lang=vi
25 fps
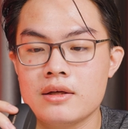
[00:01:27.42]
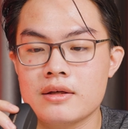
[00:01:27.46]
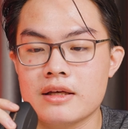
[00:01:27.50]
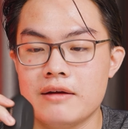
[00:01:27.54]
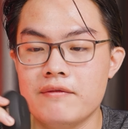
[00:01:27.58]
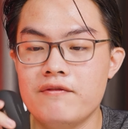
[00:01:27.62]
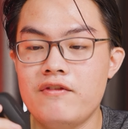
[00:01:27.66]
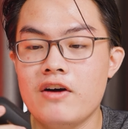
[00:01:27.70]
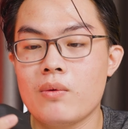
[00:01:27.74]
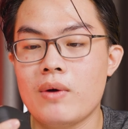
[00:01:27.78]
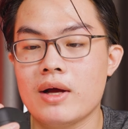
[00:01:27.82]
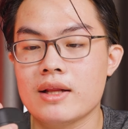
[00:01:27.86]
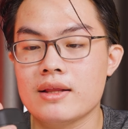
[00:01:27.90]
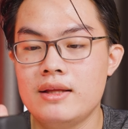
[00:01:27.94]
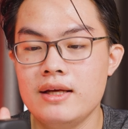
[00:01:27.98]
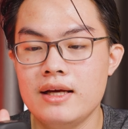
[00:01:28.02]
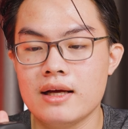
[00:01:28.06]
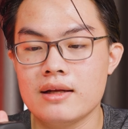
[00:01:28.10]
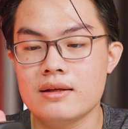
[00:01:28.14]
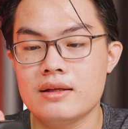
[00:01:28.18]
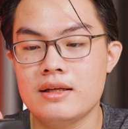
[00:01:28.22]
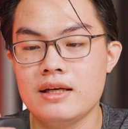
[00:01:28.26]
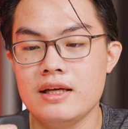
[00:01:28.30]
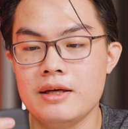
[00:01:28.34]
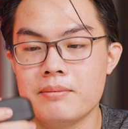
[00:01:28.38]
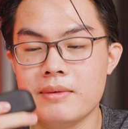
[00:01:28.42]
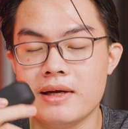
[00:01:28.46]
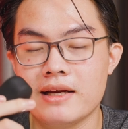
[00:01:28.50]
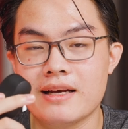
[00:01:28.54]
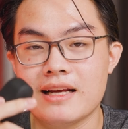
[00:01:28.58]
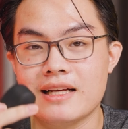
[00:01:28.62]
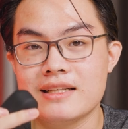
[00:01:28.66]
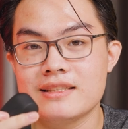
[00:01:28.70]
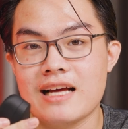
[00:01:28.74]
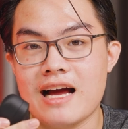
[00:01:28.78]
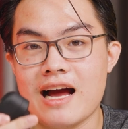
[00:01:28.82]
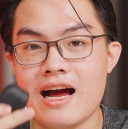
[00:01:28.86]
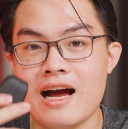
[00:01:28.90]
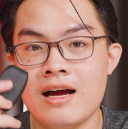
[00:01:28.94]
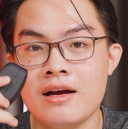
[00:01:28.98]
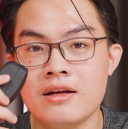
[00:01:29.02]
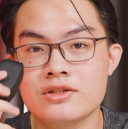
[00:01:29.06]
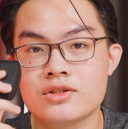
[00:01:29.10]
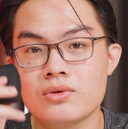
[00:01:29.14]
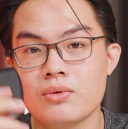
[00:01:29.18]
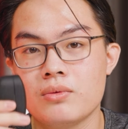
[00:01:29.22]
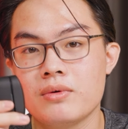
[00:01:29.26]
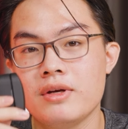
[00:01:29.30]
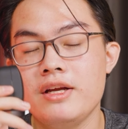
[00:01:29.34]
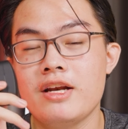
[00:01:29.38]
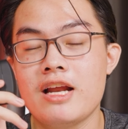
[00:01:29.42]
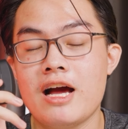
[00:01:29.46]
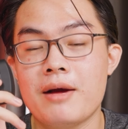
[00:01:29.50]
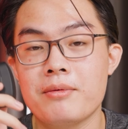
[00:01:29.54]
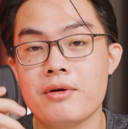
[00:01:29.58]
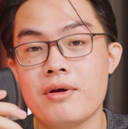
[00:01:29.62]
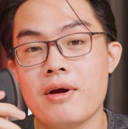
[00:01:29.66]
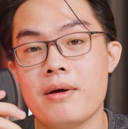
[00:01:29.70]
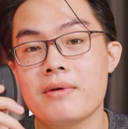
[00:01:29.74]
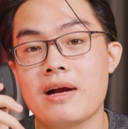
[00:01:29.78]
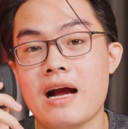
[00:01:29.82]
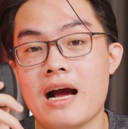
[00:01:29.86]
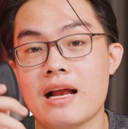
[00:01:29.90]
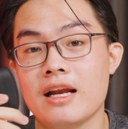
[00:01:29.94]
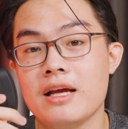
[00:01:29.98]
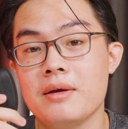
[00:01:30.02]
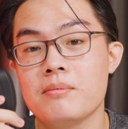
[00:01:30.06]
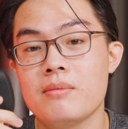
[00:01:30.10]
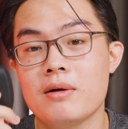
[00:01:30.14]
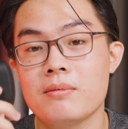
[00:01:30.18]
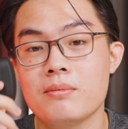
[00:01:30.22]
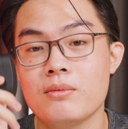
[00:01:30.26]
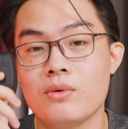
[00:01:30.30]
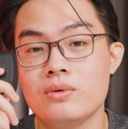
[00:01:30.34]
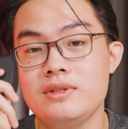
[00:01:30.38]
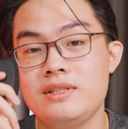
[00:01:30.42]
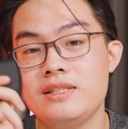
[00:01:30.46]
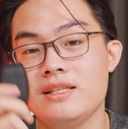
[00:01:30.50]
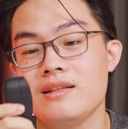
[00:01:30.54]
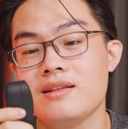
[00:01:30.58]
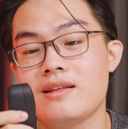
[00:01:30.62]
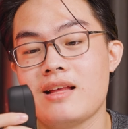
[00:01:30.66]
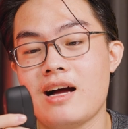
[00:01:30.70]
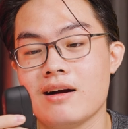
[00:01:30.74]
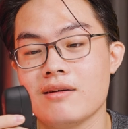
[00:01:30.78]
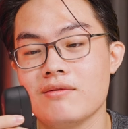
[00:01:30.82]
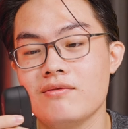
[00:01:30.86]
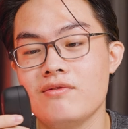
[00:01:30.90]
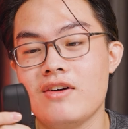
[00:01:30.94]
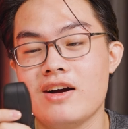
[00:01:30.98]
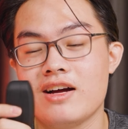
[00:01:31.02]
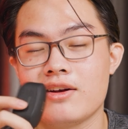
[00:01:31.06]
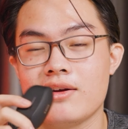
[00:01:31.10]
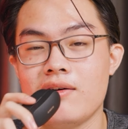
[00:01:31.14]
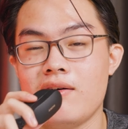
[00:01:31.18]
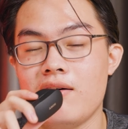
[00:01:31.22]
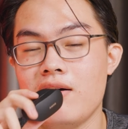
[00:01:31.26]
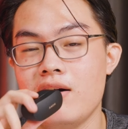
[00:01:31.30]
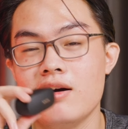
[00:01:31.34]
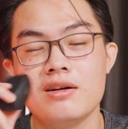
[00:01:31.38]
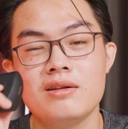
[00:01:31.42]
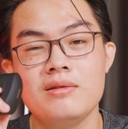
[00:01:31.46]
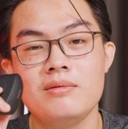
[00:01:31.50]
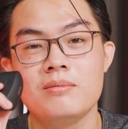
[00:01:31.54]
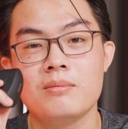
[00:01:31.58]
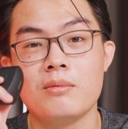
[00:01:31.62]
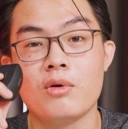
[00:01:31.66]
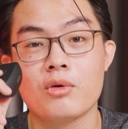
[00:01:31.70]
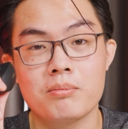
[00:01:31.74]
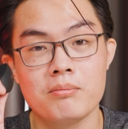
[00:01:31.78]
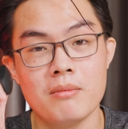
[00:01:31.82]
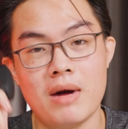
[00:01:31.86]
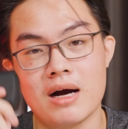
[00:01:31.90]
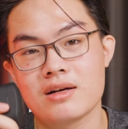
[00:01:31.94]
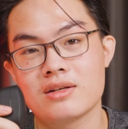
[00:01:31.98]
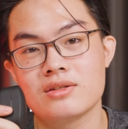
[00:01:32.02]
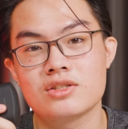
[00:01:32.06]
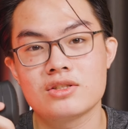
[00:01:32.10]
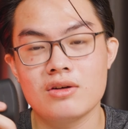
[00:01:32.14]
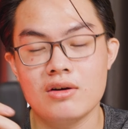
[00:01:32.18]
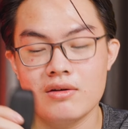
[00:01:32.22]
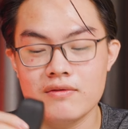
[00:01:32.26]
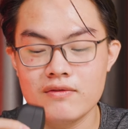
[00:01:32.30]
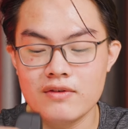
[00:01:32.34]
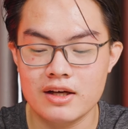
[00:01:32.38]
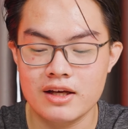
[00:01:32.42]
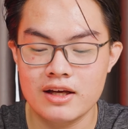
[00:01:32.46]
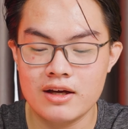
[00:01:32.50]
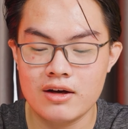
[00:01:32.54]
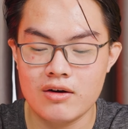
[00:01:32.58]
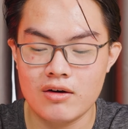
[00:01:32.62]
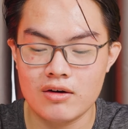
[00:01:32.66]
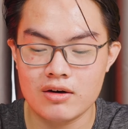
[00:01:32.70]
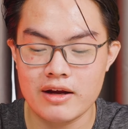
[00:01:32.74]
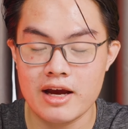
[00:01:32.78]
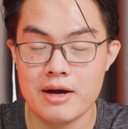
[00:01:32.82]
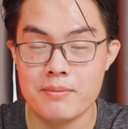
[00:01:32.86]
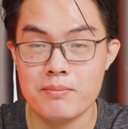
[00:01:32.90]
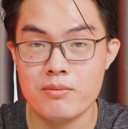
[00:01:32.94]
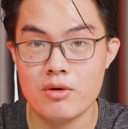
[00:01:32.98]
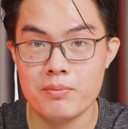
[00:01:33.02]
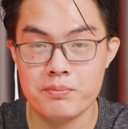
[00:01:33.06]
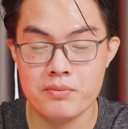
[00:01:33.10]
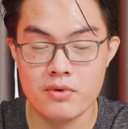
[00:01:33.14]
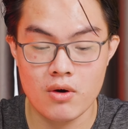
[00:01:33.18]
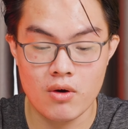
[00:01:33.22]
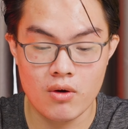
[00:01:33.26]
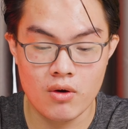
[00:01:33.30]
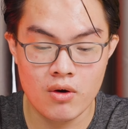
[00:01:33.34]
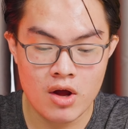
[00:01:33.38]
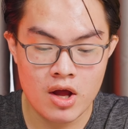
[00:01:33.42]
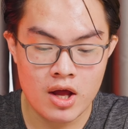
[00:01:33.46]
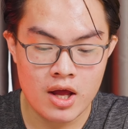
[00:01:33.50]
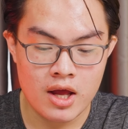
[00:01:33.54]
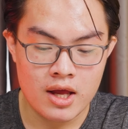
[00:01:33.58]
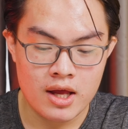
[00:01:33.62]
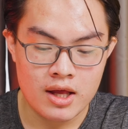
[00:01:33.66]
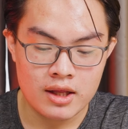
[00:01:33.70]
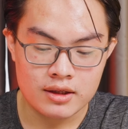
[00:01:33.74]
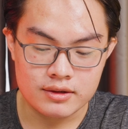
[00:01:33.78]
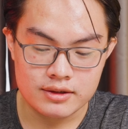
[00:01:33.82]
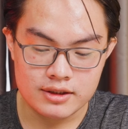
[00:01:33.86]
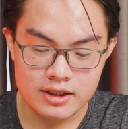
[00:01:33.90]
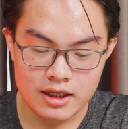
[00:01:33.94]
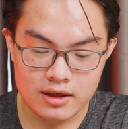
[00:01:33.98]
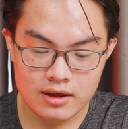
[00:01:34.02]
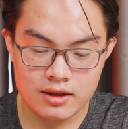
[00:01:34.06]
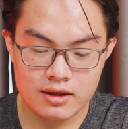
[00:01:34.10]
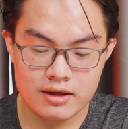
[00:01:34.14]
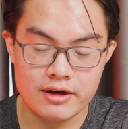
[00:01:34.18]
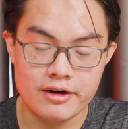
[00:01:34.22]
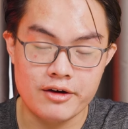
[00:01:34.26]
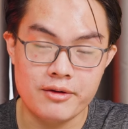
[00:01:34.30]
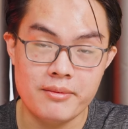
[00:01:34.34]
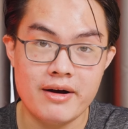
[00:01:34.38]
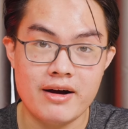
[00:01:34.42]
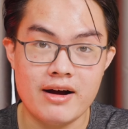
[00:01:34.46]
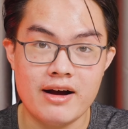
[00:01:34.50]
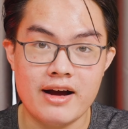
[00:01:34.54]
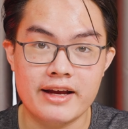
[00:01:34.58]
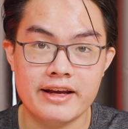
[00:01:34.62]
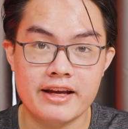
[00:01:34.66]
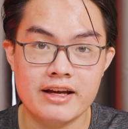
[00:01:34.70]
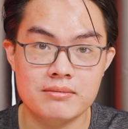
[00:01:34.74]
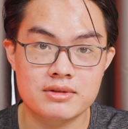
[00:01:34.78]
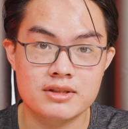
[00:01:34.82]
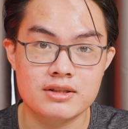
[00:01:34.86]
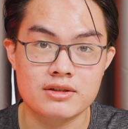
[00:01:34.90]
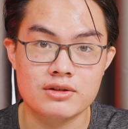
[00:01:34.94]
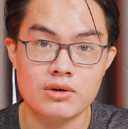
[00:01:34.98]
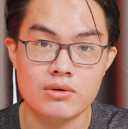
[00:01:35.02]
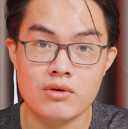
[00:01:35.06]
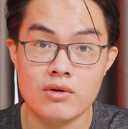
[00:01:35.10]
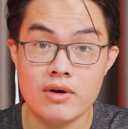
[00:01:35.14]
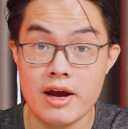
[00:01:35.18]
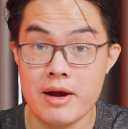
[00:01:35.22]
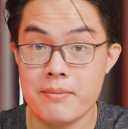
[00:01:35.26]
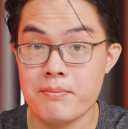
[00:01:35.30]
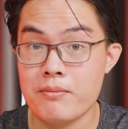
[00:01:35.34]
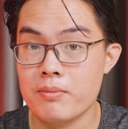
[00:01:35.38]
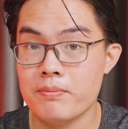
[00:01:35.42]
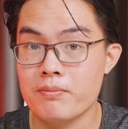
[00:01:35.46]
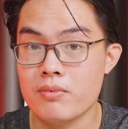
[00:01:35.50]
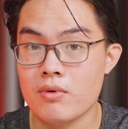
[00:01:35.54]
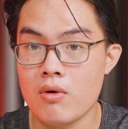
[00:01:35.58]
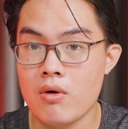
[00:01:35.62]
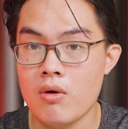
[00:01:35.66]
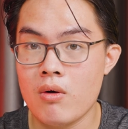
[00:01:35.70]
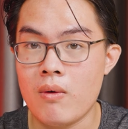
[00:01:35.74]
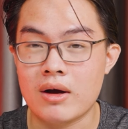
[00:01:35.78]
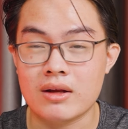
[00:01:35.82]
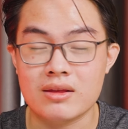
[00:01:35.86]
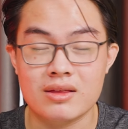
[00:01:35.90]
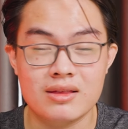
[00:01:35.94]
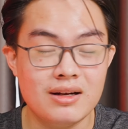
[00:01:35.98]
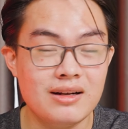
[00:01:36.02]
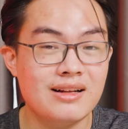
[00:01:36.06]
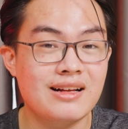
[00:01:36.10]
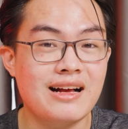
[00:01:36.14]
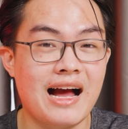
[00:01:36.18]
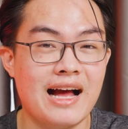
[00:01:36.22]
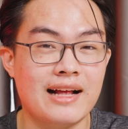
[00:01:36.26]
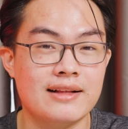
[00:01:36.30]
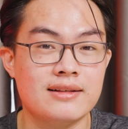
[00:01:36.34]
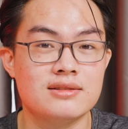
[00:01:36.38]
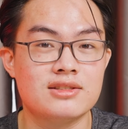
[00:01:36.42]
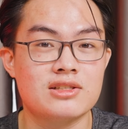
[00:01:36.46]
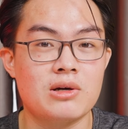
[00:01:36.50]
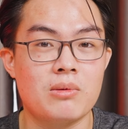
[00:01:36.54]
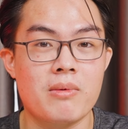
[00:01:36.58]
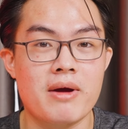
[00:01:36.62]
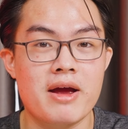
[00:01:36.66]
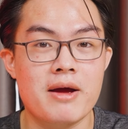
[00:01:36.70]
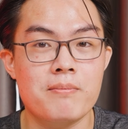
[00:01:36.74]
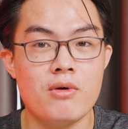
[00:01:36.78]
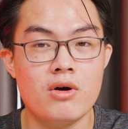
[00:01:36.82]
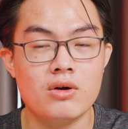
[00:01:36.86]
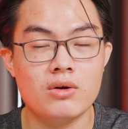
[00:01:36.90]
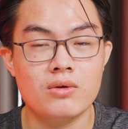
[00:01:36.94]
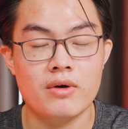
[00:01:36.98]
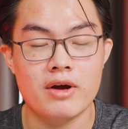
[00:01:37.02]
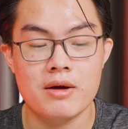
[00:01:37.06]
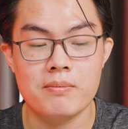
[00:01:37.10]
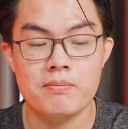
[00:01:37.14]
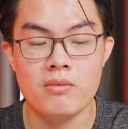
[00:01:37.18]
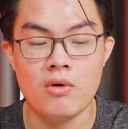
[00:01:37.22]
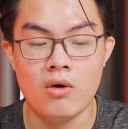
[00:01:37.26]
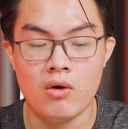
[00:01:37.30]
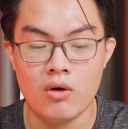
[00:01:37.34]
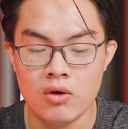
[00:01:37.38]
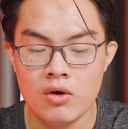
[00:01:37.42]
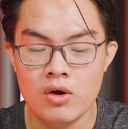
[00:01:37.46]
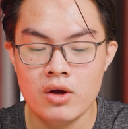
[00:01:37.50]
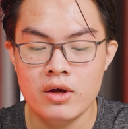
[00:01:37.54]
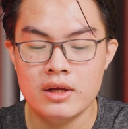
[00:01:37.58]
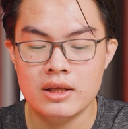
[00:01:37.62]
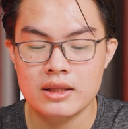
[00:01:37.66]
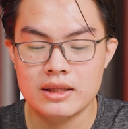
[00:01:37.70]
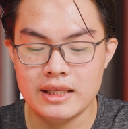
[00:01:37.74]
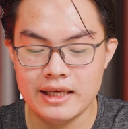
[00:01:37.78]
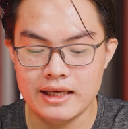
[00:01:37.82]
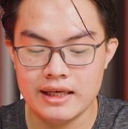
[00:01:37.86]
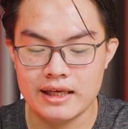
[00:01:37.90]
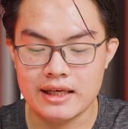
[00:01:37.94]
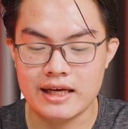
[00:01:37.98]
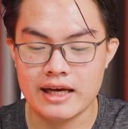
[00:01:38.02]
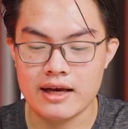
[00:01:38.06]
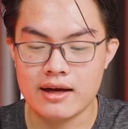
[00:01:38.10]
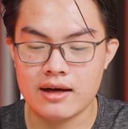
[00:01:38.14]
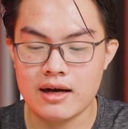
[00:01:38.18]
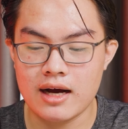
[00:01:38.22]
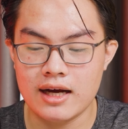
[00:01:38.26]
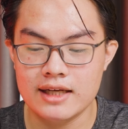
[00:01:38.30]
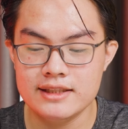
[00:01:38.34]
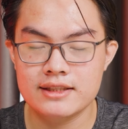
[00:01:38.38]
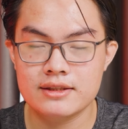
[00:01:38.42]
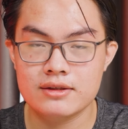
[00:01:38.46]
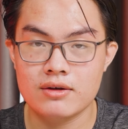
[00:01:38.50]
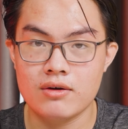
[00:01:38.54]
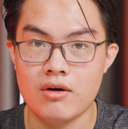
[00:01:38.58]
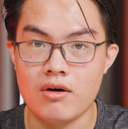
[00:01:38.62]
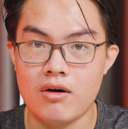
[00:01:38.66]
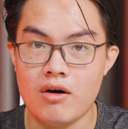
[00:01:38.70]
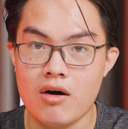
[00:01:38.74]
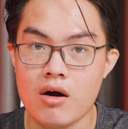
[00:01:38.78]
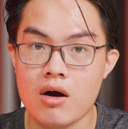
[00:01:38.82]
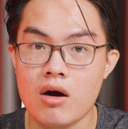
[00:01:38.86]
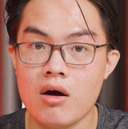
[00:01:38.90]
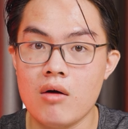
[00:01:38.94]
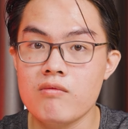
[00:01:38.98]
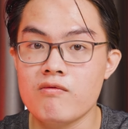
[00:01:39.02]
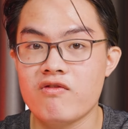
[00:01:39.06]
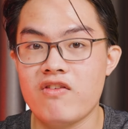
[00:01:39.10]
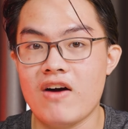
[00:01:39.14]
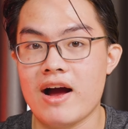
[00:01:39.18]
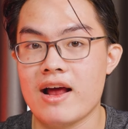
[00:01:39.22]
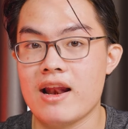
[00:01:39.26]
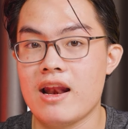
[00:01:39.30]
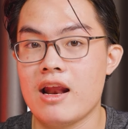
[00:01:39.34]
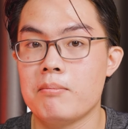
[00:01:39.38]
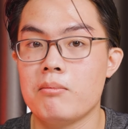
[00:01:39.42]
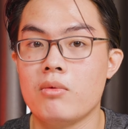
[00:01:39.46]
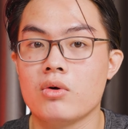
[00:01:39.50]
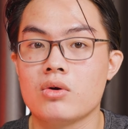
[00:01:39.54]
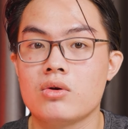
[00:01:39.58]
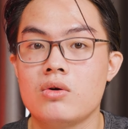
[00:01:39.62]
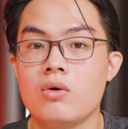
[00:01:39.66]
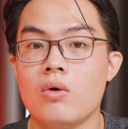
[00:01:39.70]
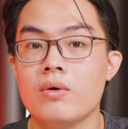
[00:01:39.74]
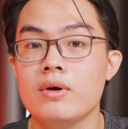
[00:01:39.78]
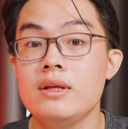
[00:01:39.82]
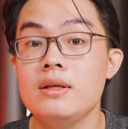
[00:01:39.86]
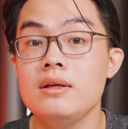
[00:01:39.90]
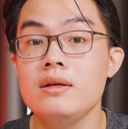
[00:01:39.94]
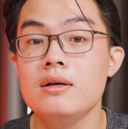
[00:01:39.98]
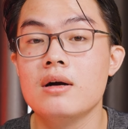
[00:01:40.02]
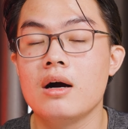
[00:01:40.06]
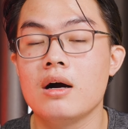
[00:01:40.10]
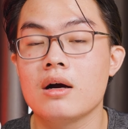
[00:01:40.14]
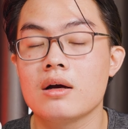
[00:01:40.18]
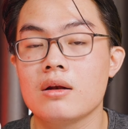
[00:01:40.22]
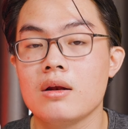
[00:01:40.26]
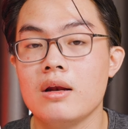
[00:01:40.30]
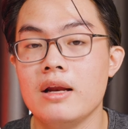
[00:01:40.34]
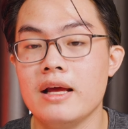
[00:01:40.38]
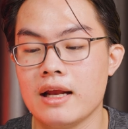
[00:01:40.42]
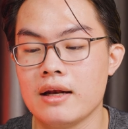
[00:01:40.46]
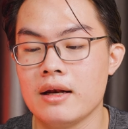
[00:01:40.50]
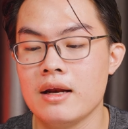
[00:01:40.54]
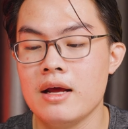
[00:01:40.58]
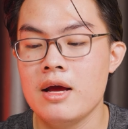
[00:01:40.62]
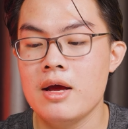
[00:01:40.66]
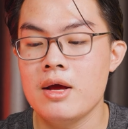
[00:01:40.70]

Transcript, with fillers: Đến phần hoàn thiện thì mình đánh giá Sony WF1000X Mark 4 chiến thắng và nó hơn một bậc so với con AirPods Pro. Thứ nhất, nếu mà anh em sử dụng con AirPods Pro hoặc tất cả những dòng AirPods của Apple thì cái case của họ không phải là một khối nhựa liền